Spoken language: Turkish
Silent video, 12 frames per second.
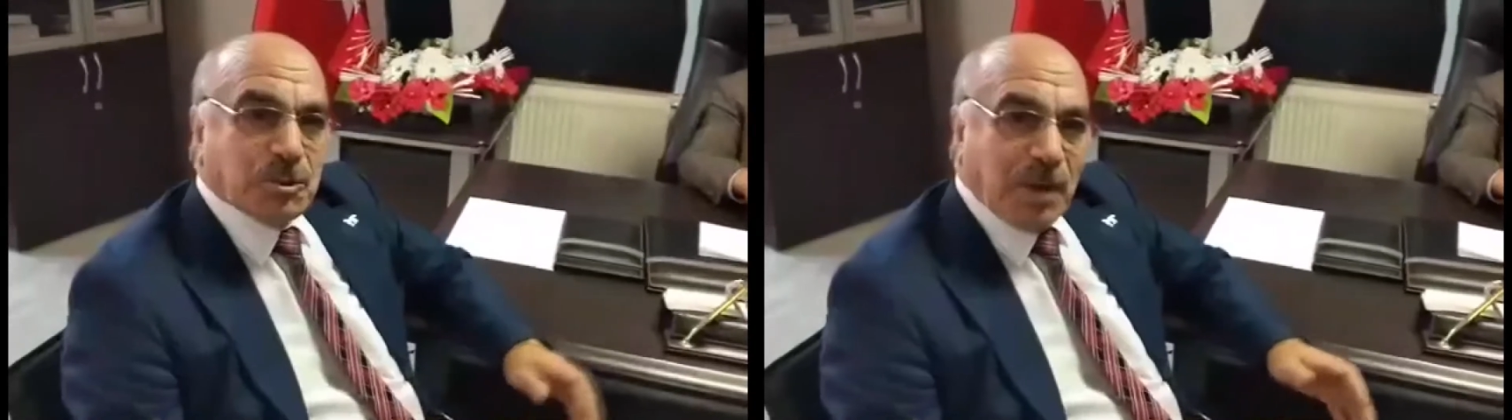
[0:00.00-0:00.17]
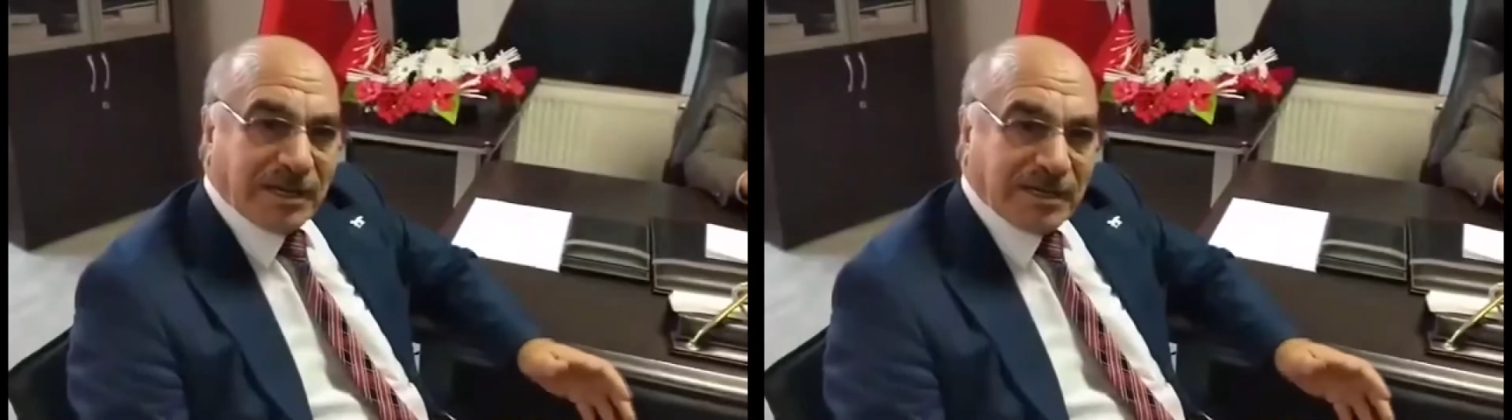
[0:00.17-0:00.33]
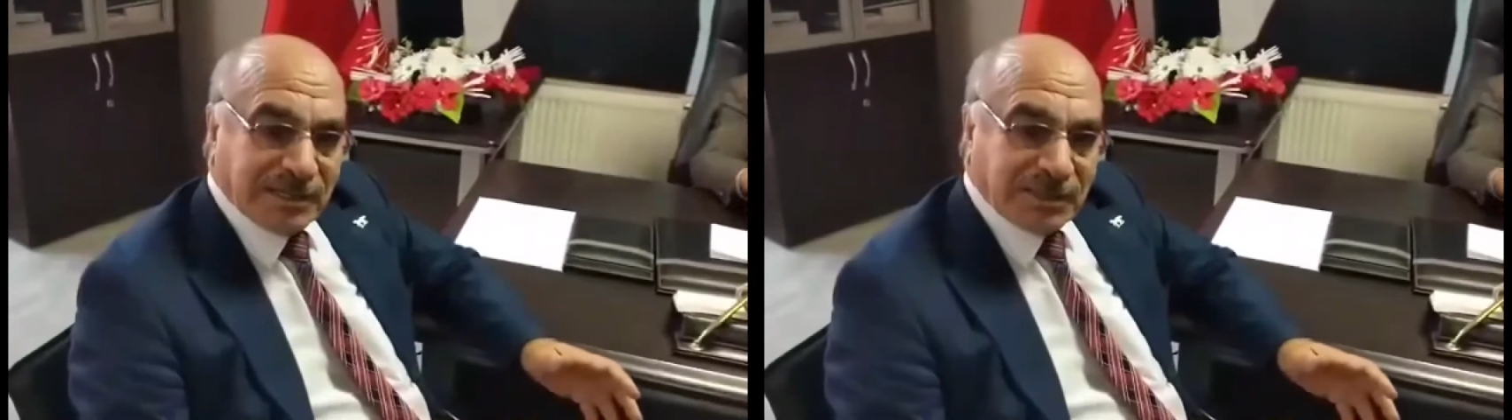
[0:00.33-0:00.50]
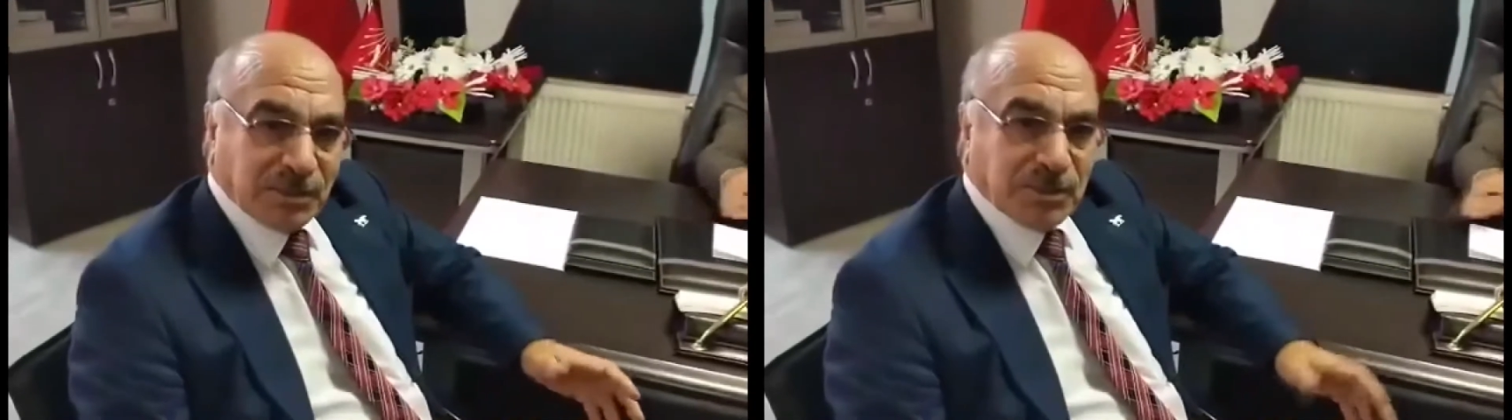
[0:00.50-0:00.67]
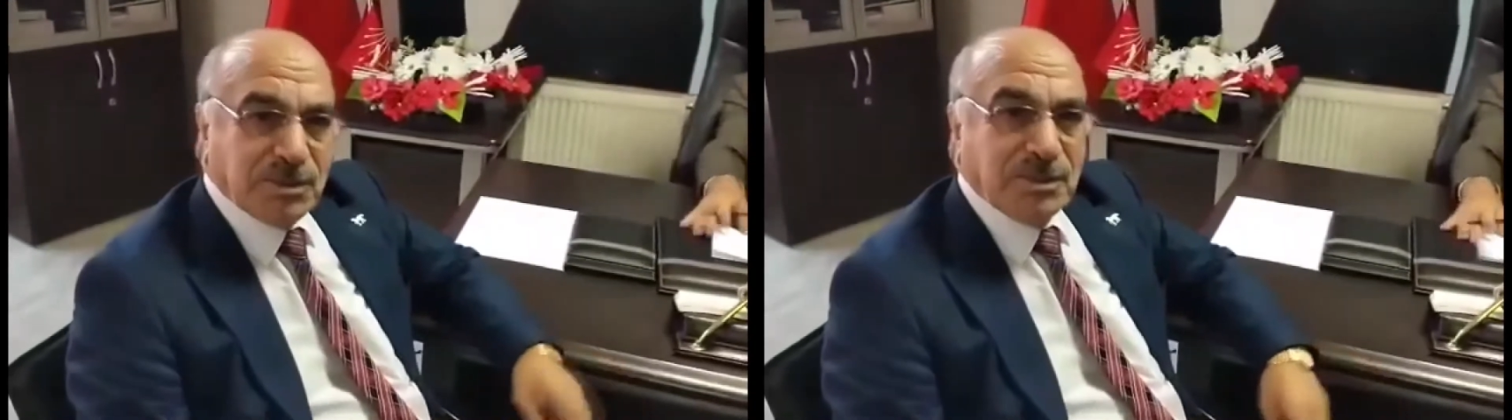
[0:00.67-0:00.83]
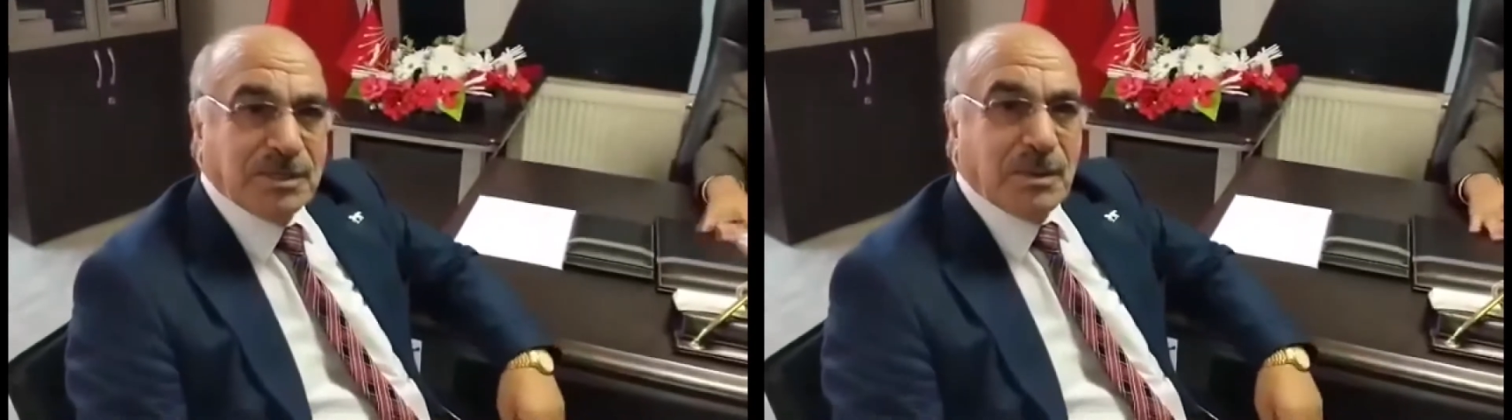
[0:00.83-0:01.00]
Cumartesi
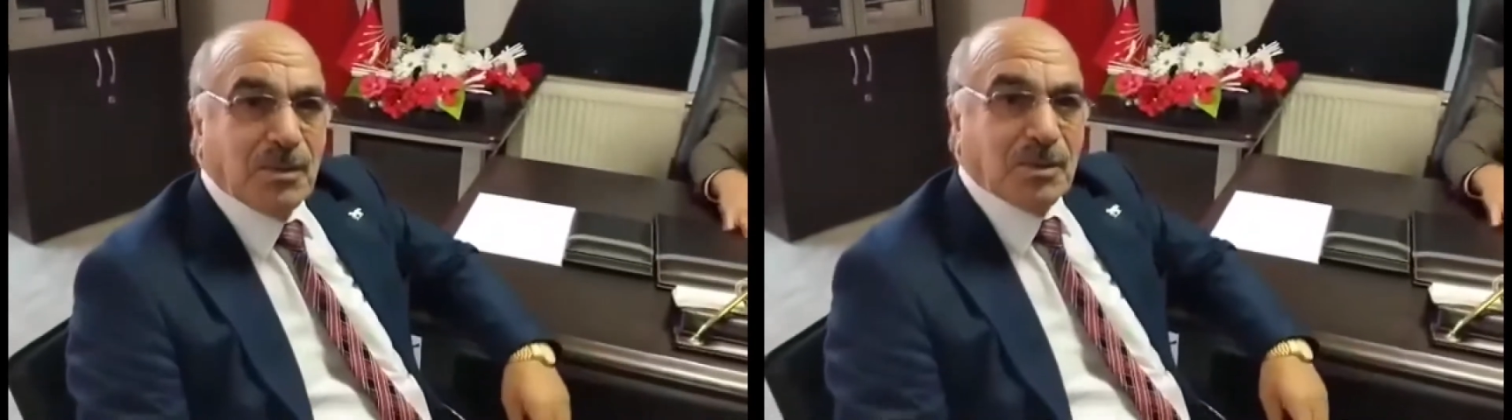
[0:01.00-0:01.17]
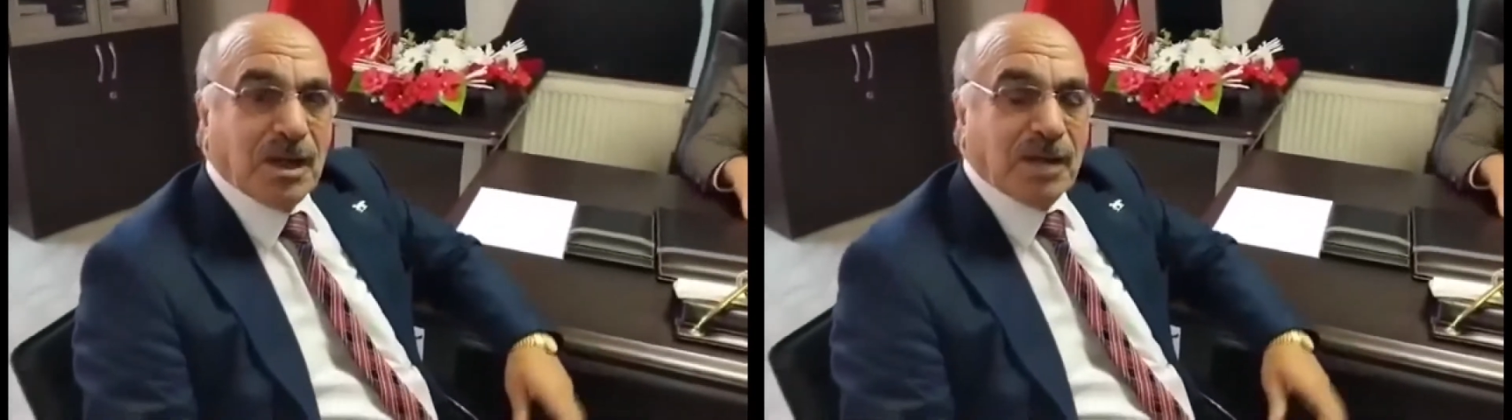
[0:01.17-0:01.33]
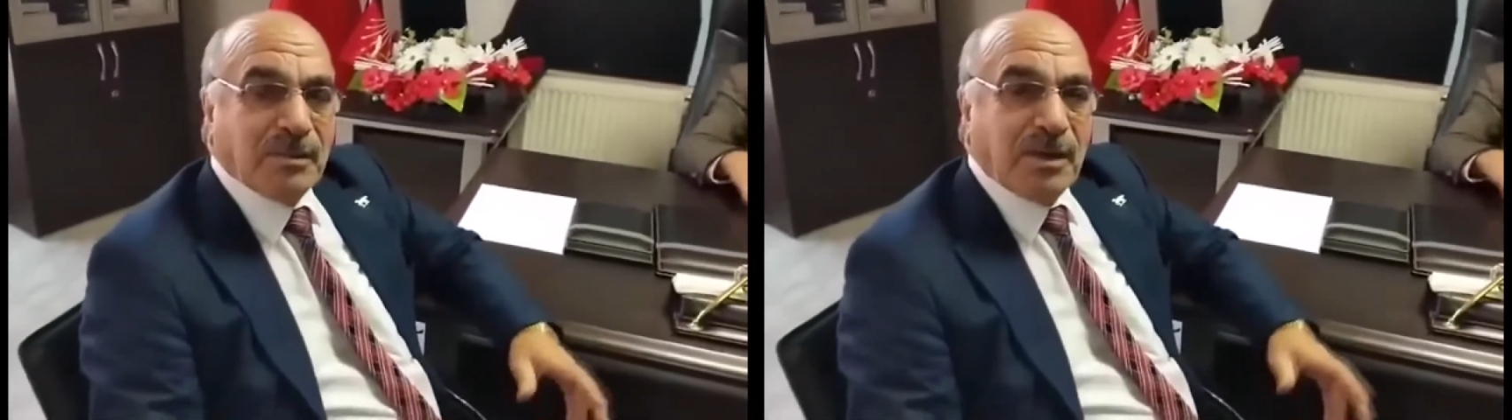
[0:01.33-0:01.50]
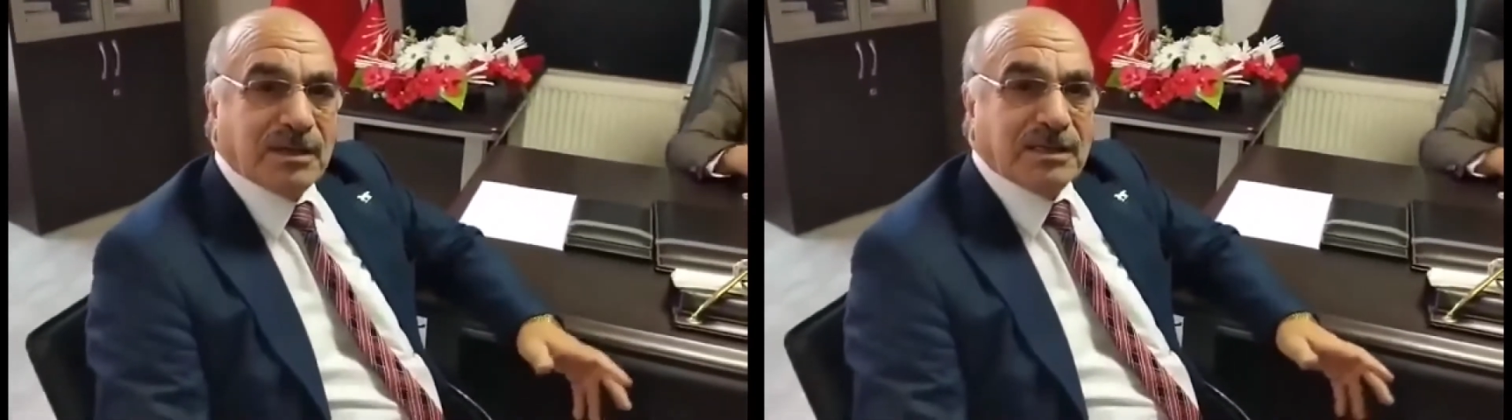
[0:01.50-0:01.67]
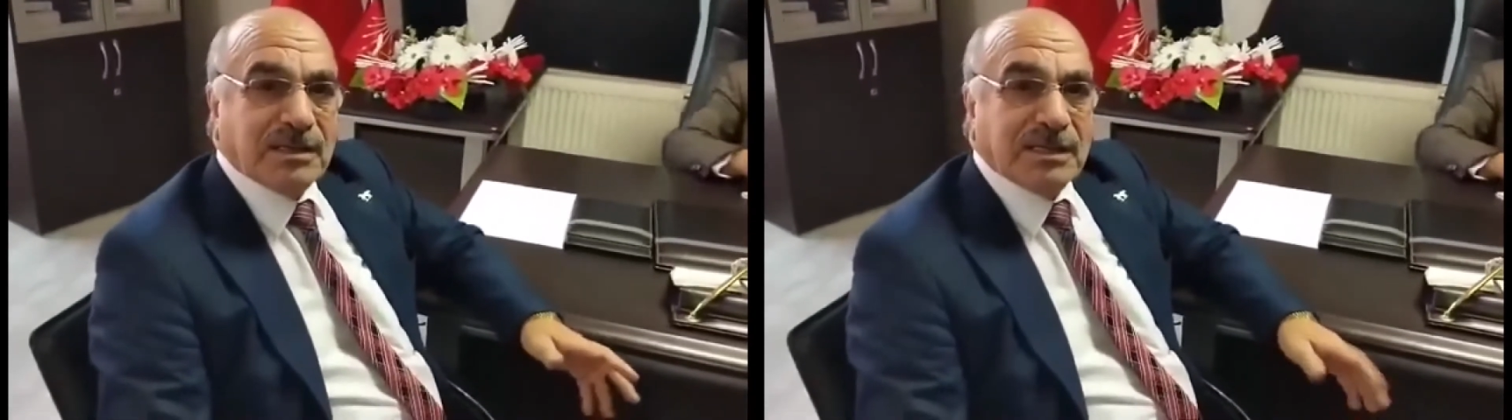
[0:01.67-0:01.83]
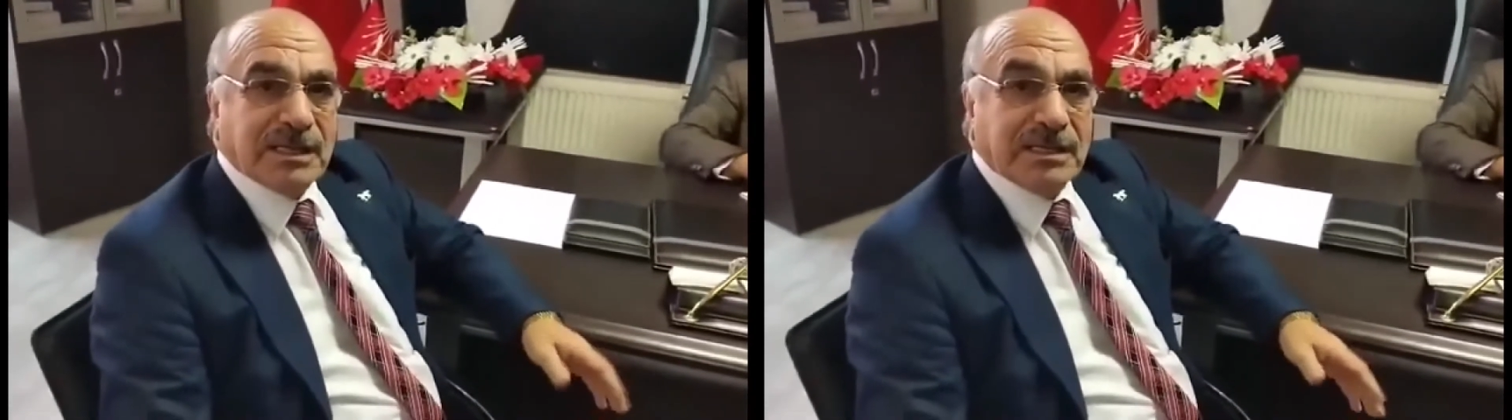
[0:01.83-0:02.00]
günü Demokrat
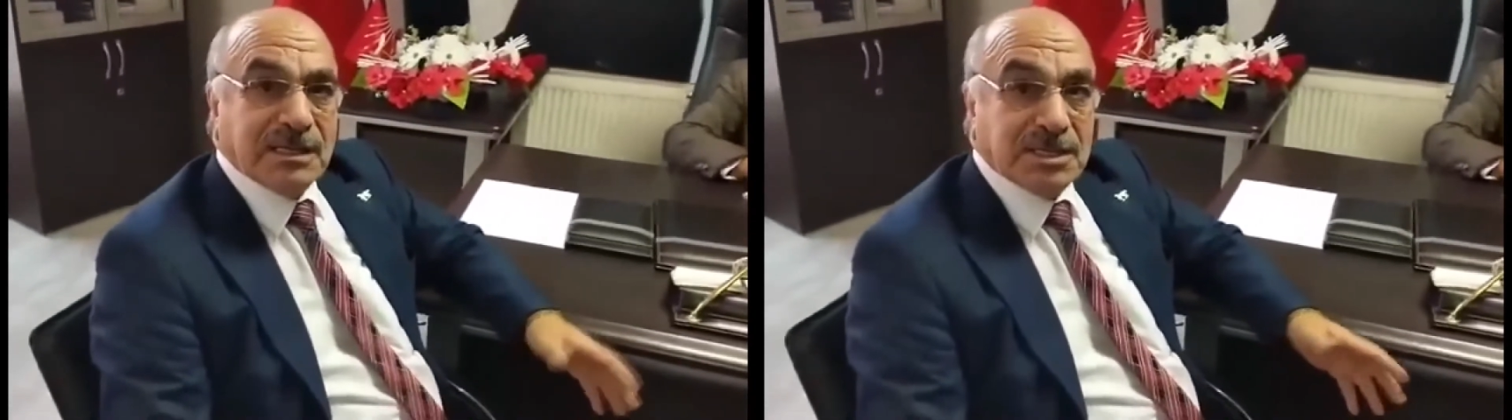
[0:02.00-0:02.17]
Parti'nin 7.